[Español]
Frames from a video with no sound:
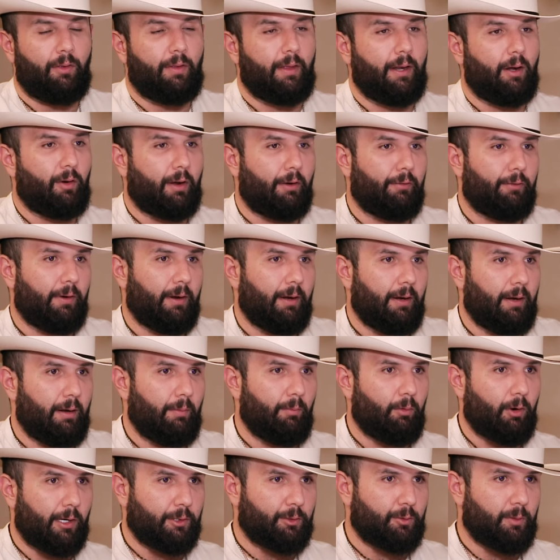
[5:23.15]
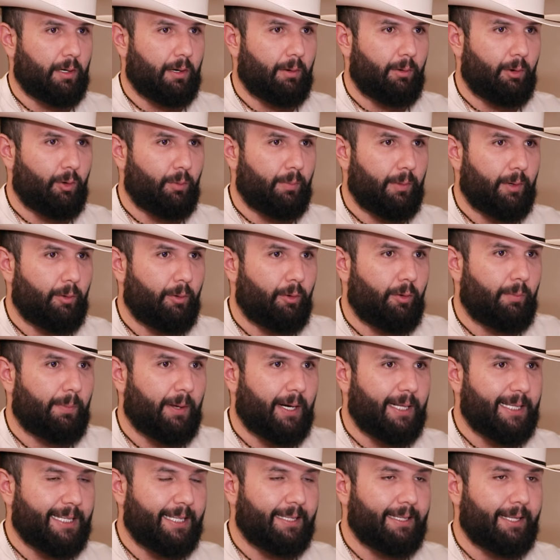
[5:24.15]
De lo que fue el Boca Volumen 1
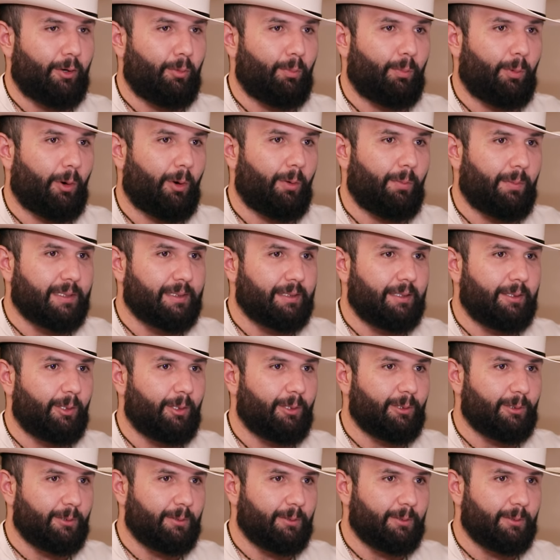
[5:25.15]
para entender un poco más el 2,